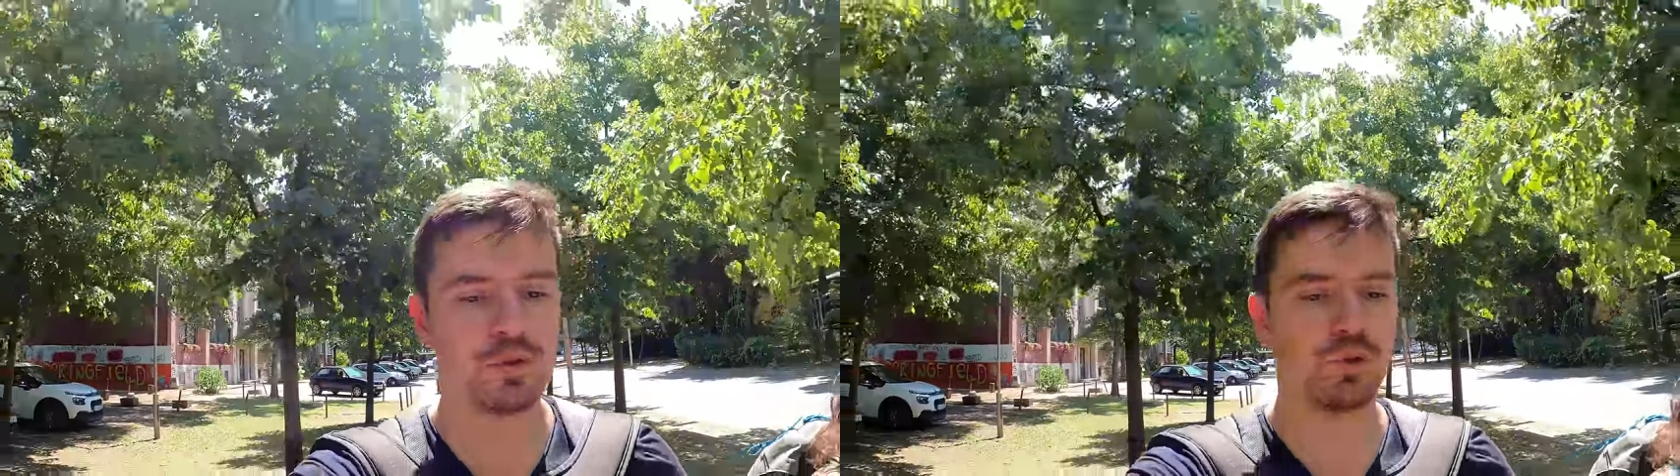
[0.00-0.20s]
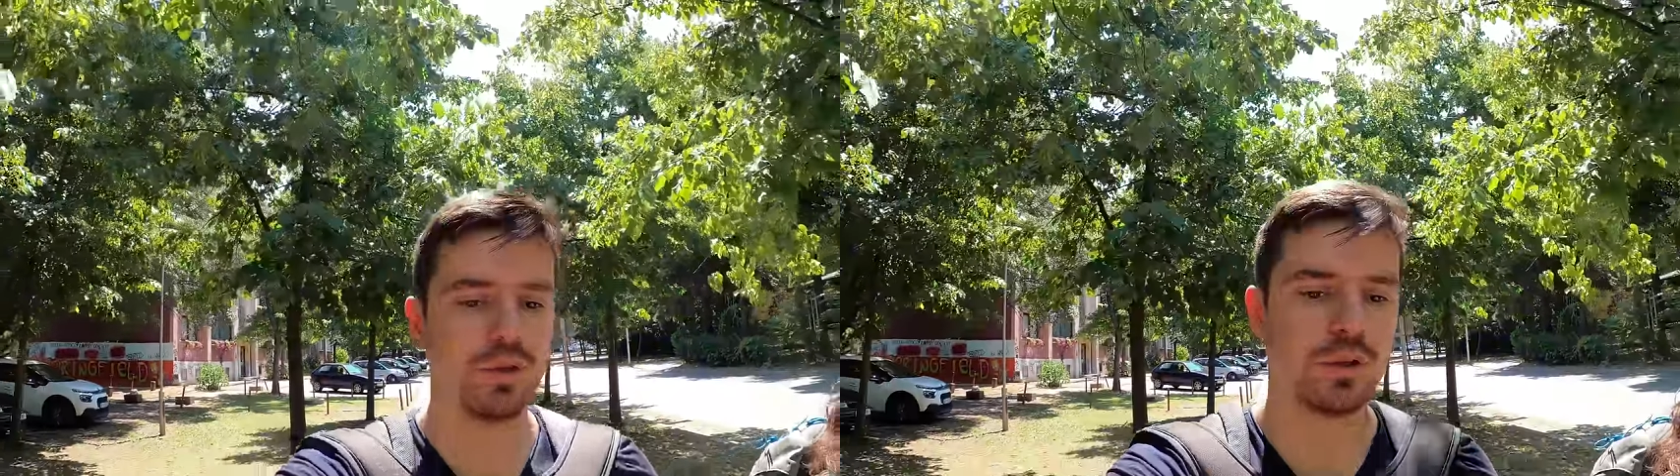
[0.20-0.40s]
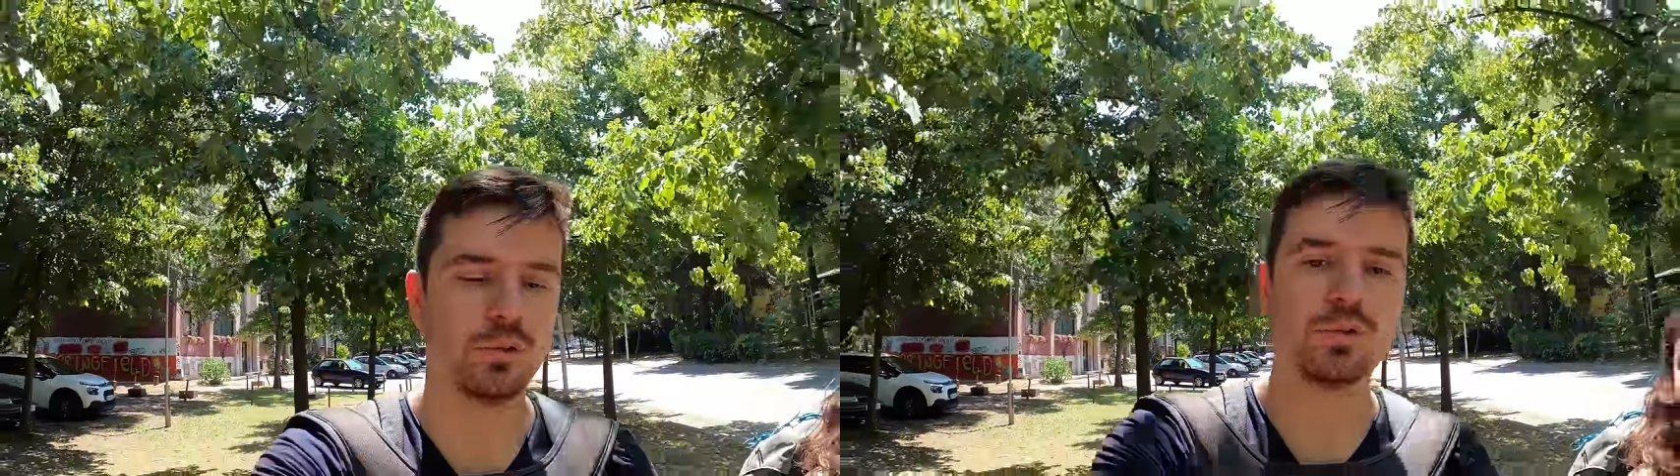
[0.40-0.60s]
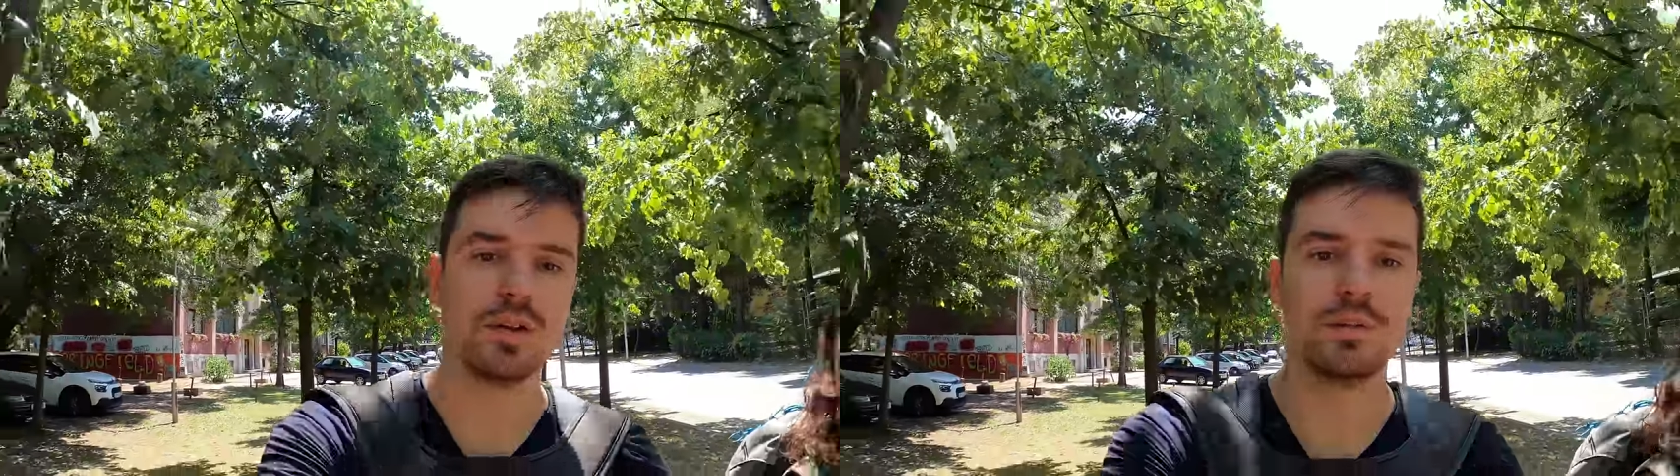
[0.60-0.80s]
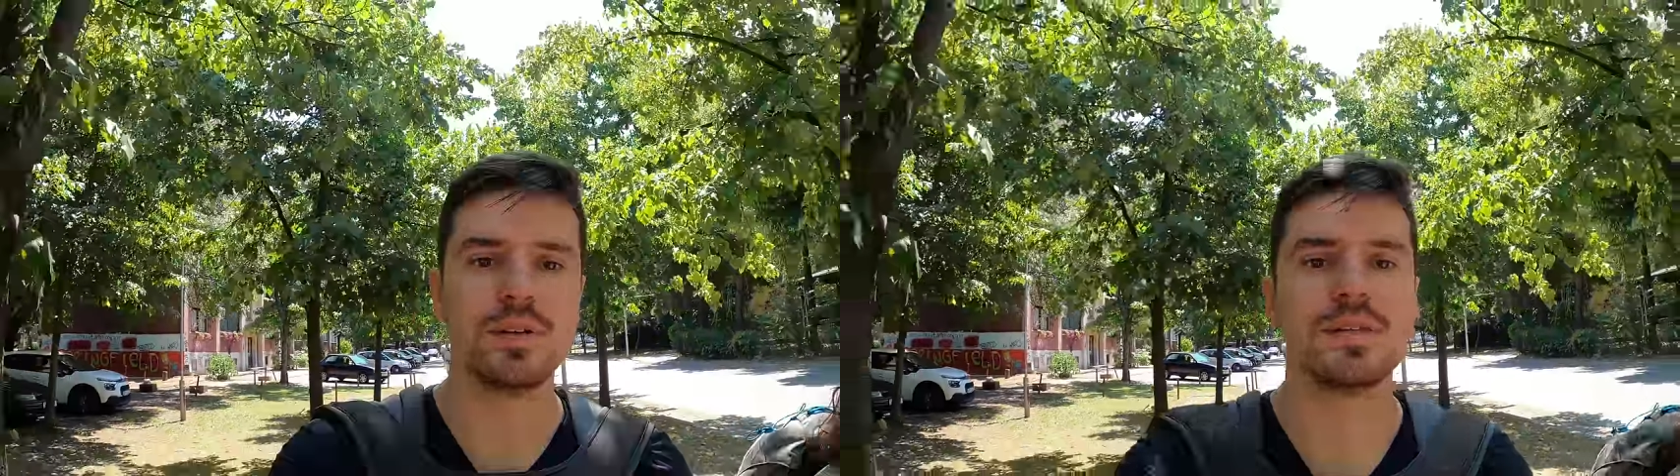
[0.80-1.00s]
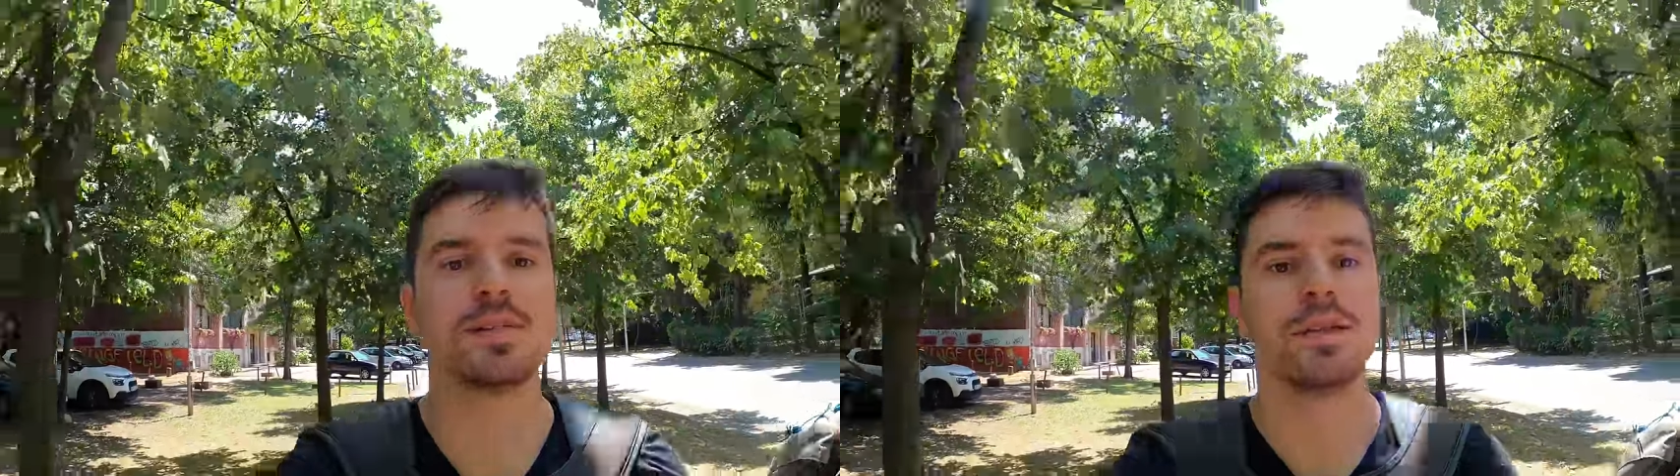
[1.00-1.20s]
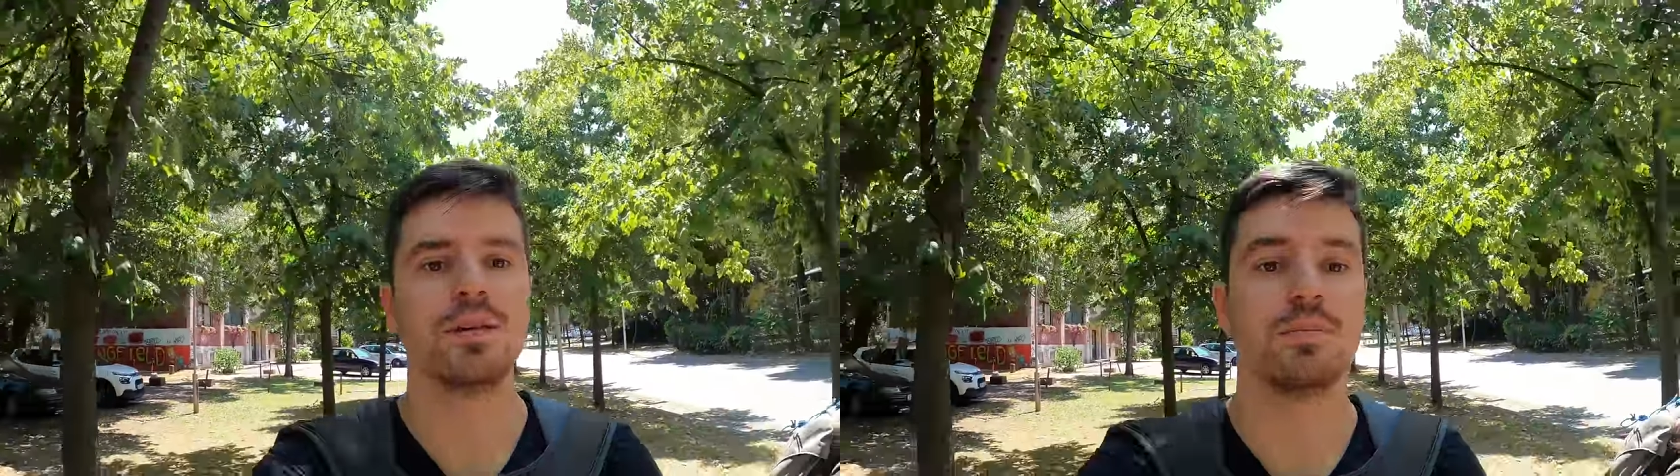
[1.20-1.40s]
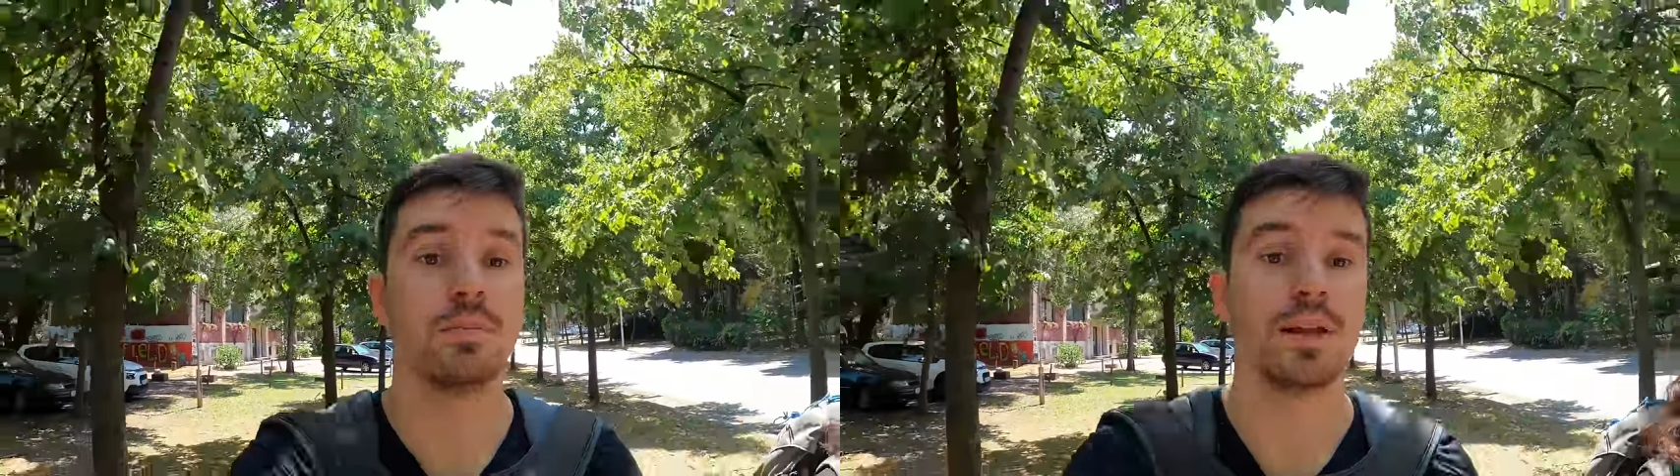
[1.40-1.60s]
sonraki durağımız
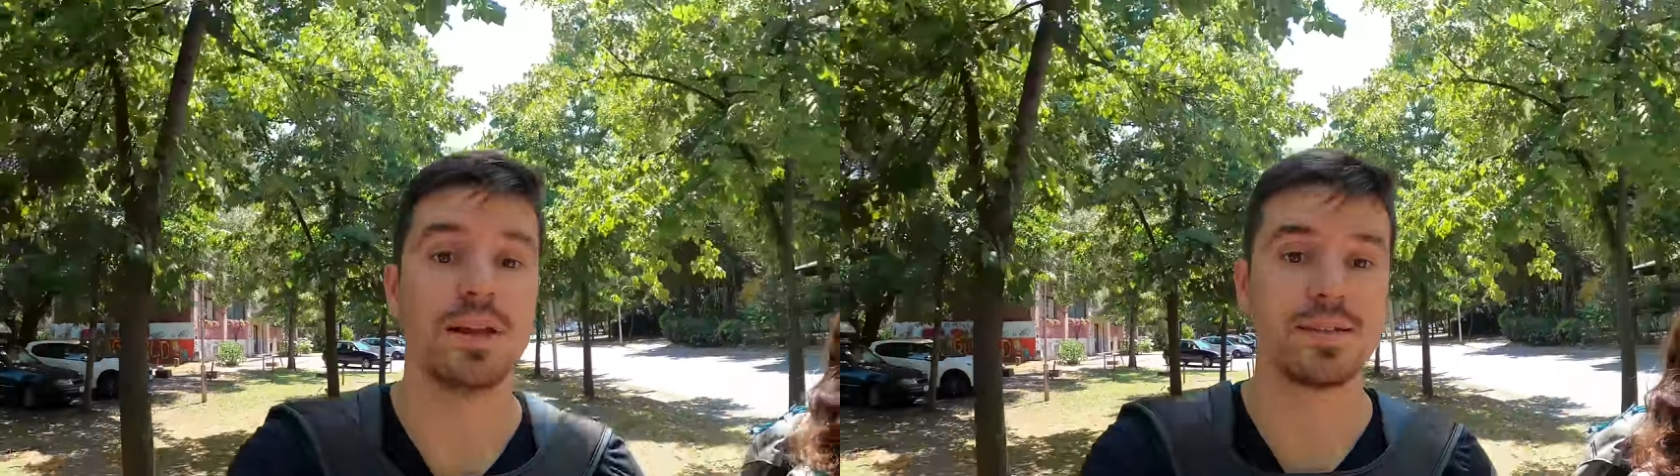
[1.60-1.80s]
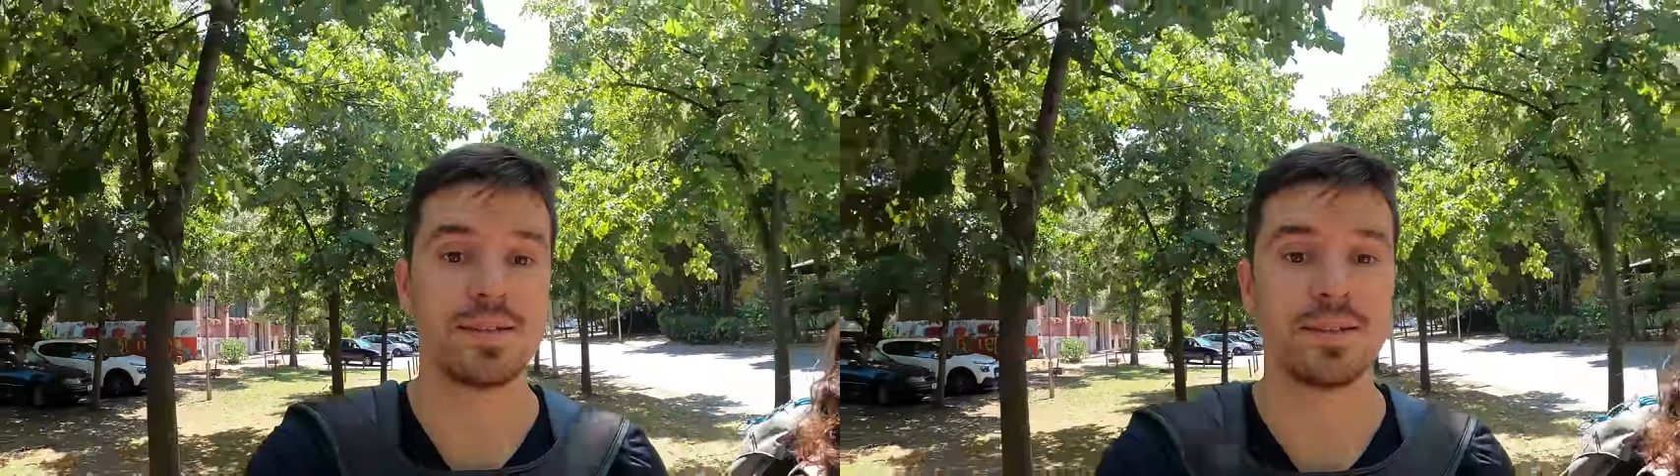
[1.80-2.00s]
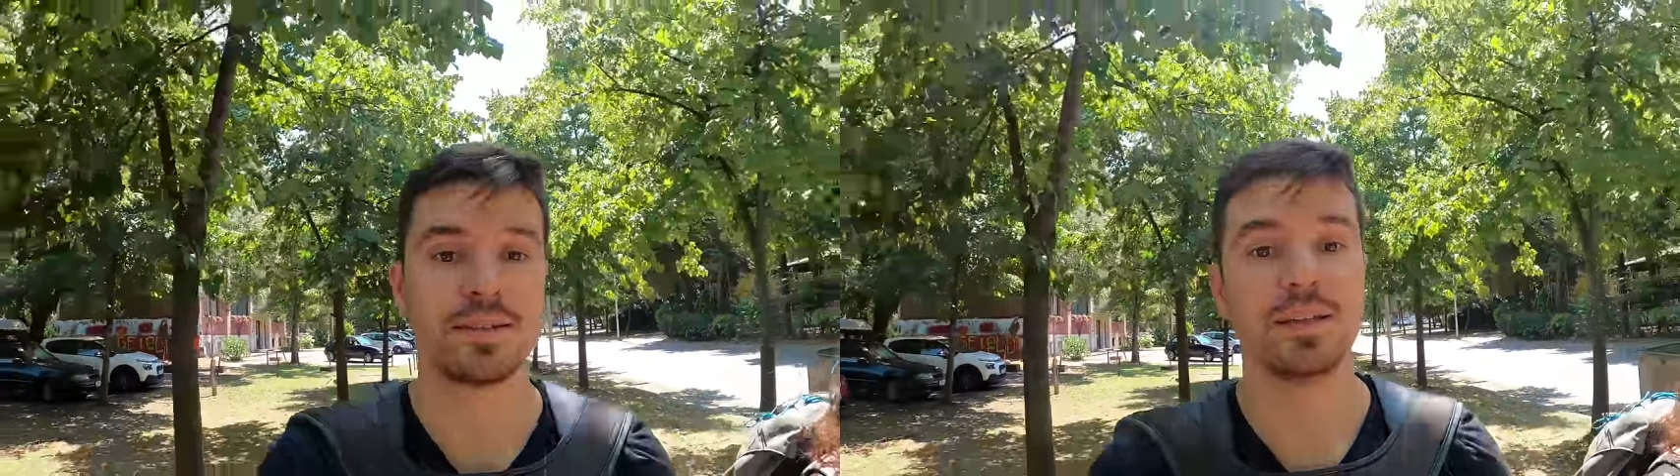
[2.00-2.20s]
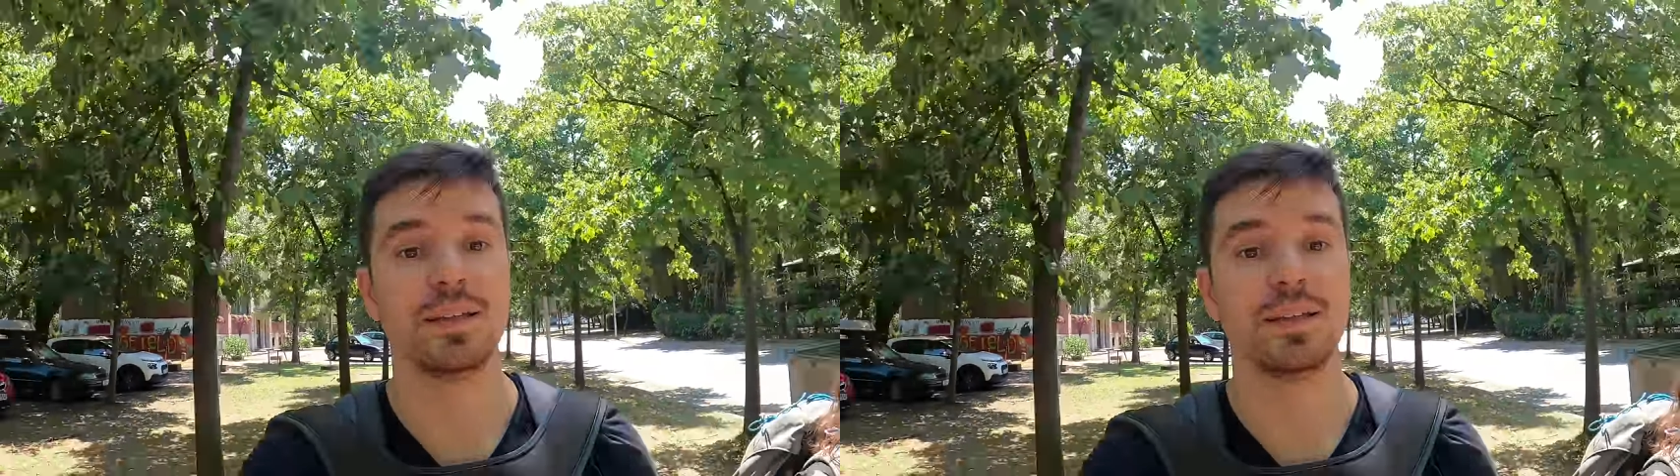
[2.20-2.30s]
Manastır